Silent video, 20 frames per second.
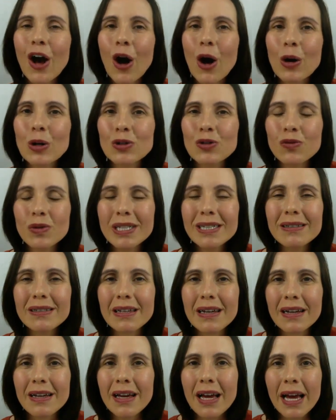Ensuite,
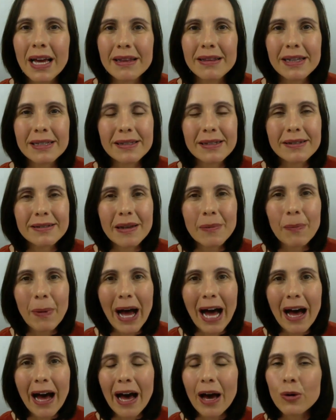n'hésitez
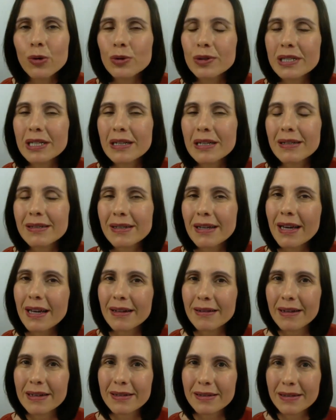pas à utiliser
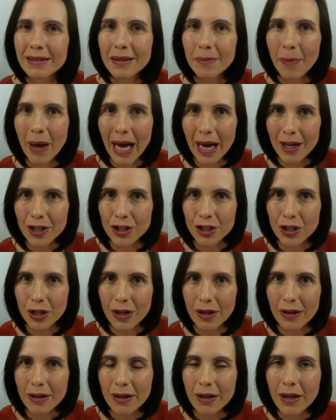des images
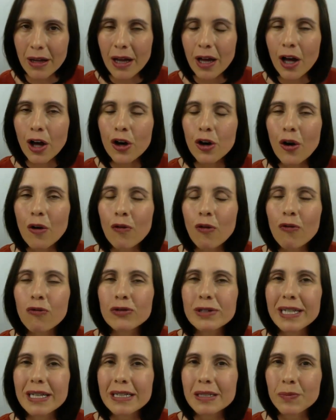quand vous
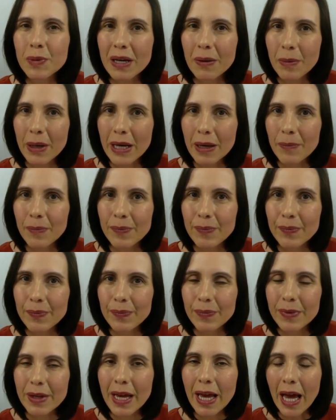vous exprimez.
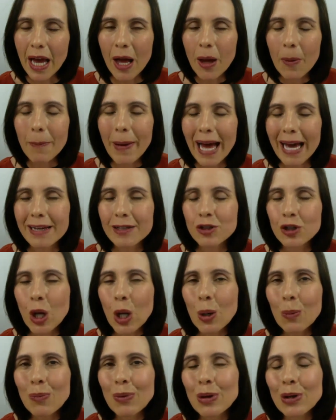Par
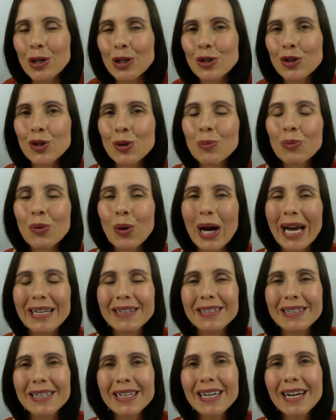exemple, je pourrais
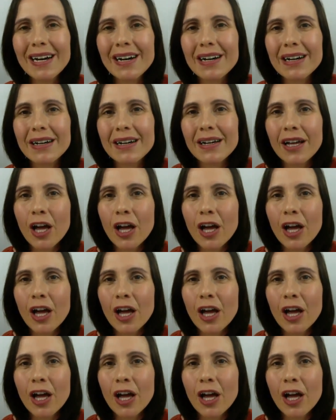dire